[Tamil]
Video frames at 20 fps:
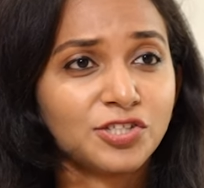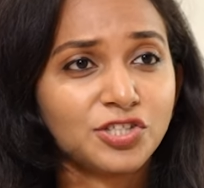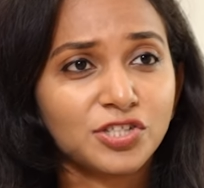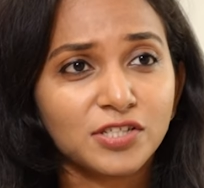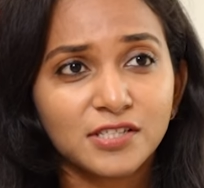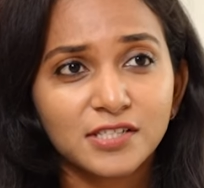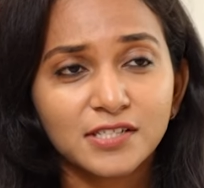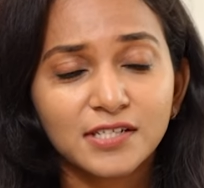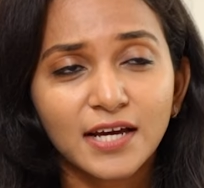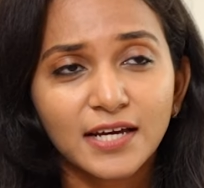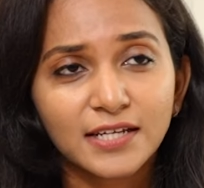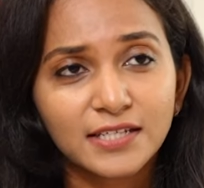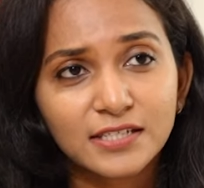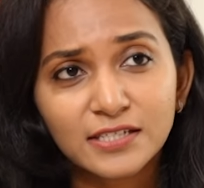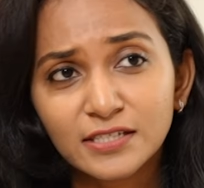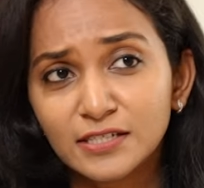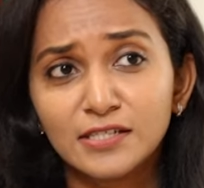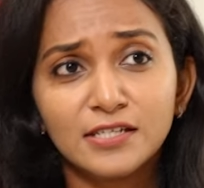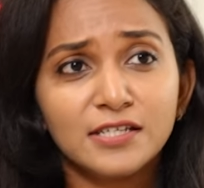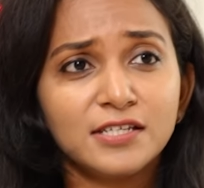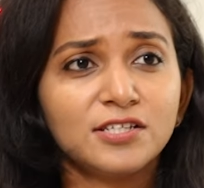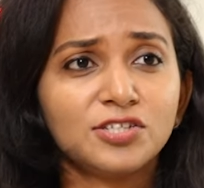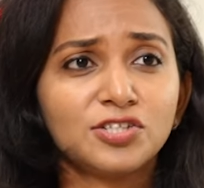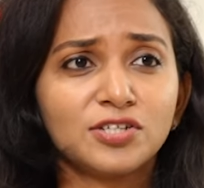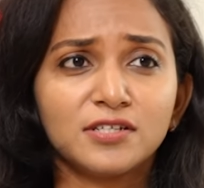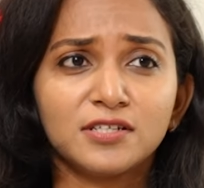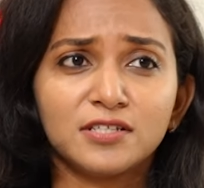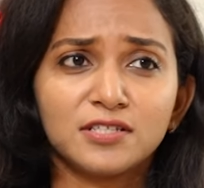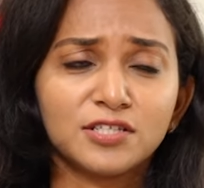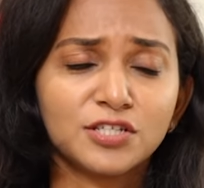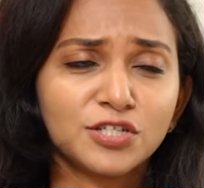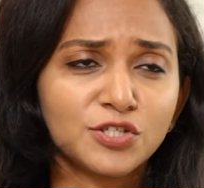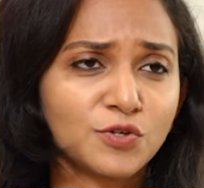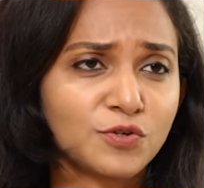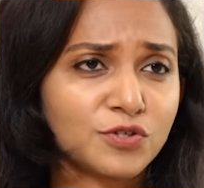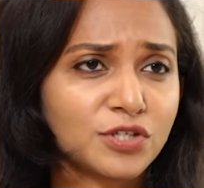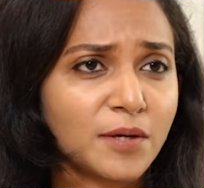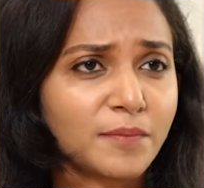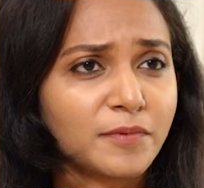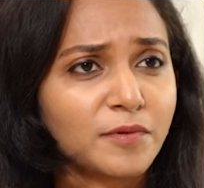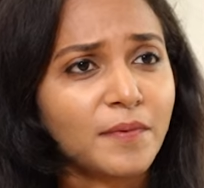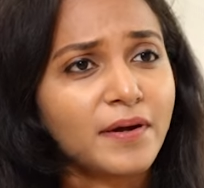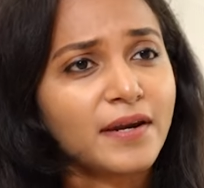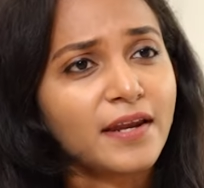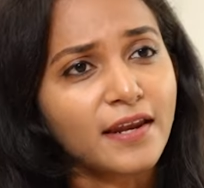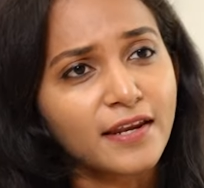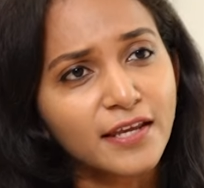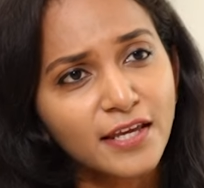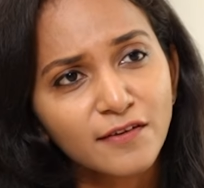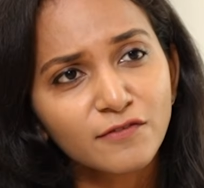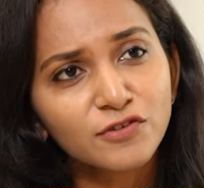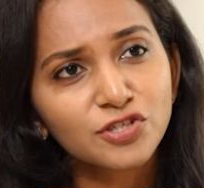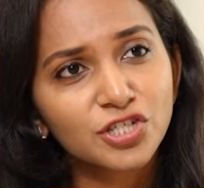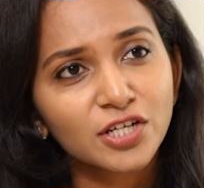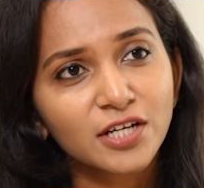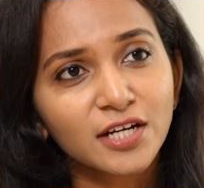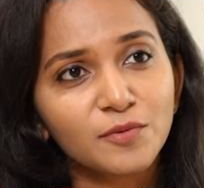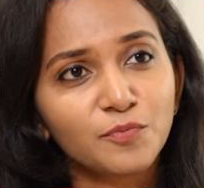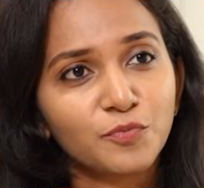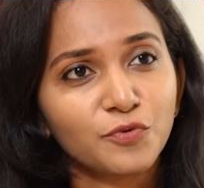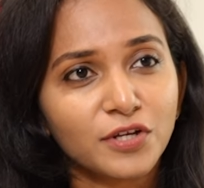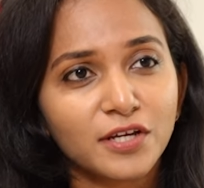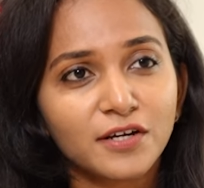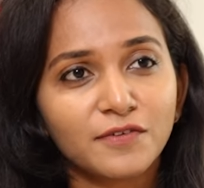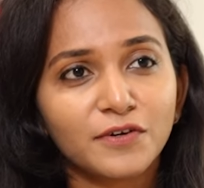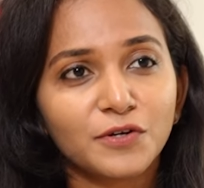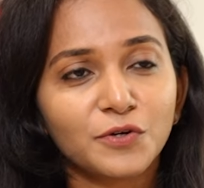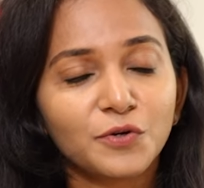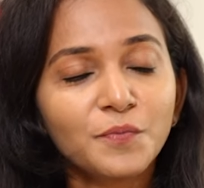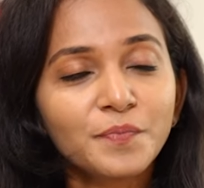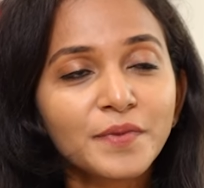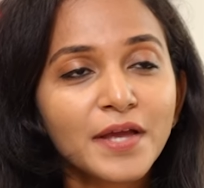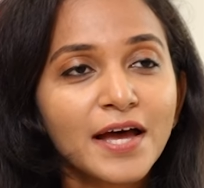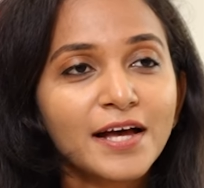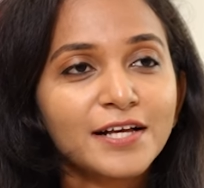ஜெண்டர் ஐடென்டிட்டி ஜெண்டர் ஸ்டீரியோ டைப் இந்த மாதிரி நிறைய விஷயங்கள் புரிய வரும்